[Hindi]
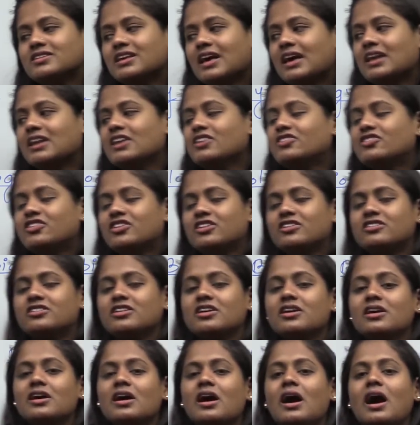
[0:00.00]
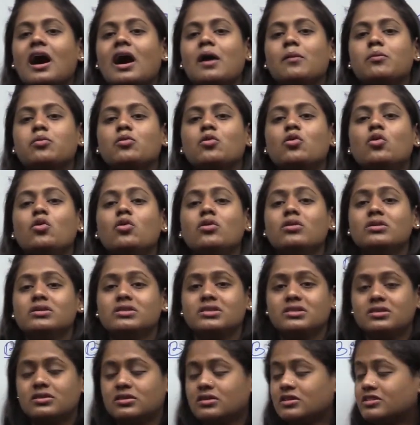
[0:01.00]
सारे चीज़ें आपको
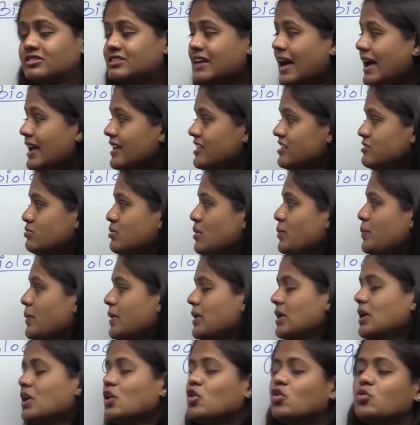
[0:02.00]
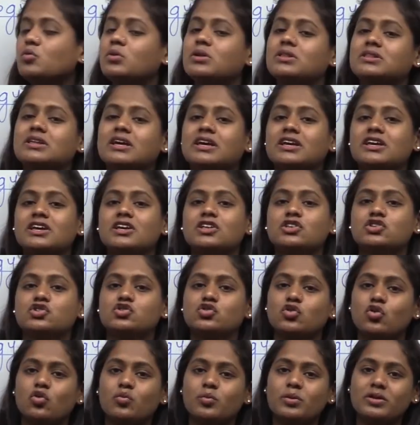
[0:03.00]
साइंस में पढ़ने को मिलता है कि
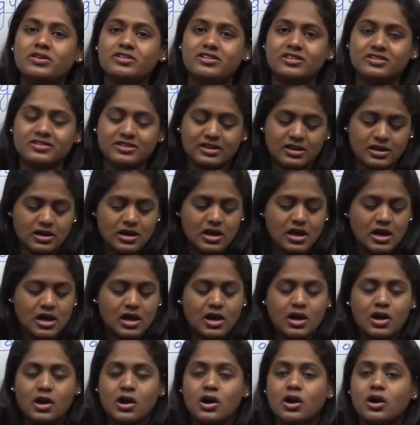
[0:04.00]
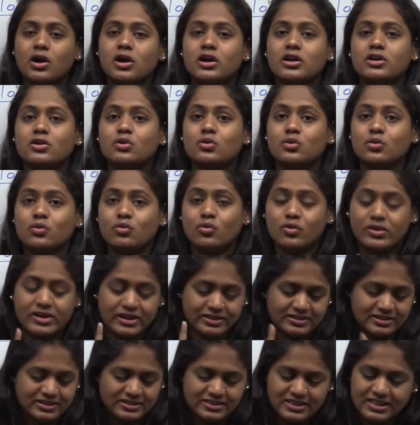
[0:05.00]
जो भी चीज़ें वो
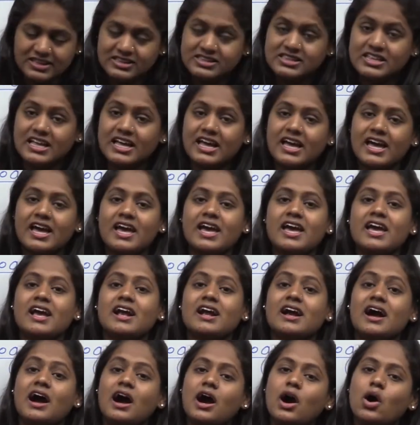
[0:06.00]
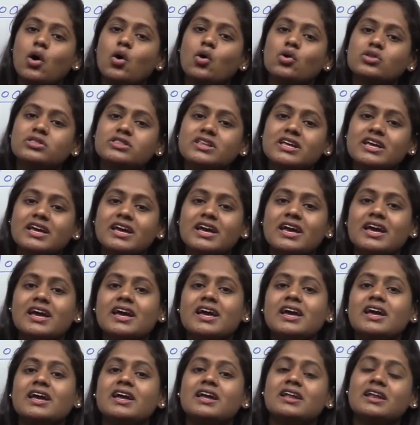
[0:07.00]
कैसे दिखते हैं कहाँ होते
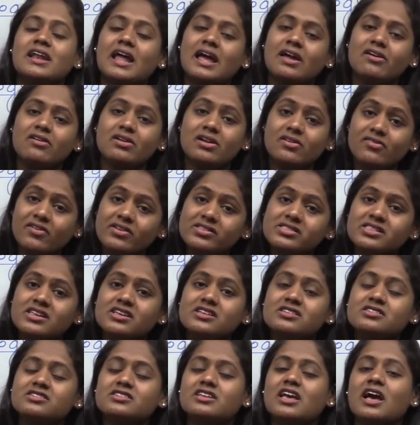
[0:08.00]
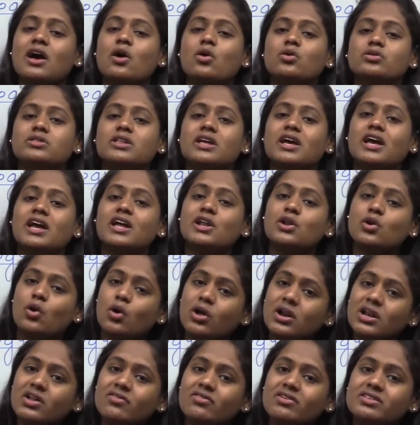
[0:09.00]
हैं लाइव लिविंग थिंग्स क्या होते हैं
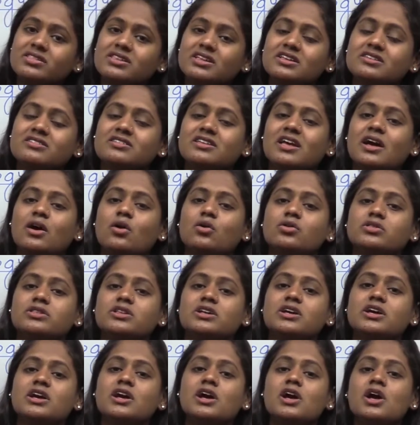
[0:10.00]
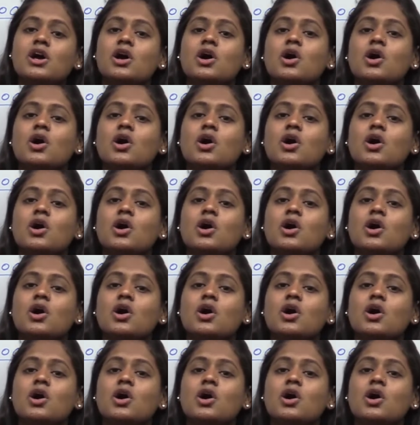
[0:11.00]
नॉन लिविंग थिंग्स क्या होते हैं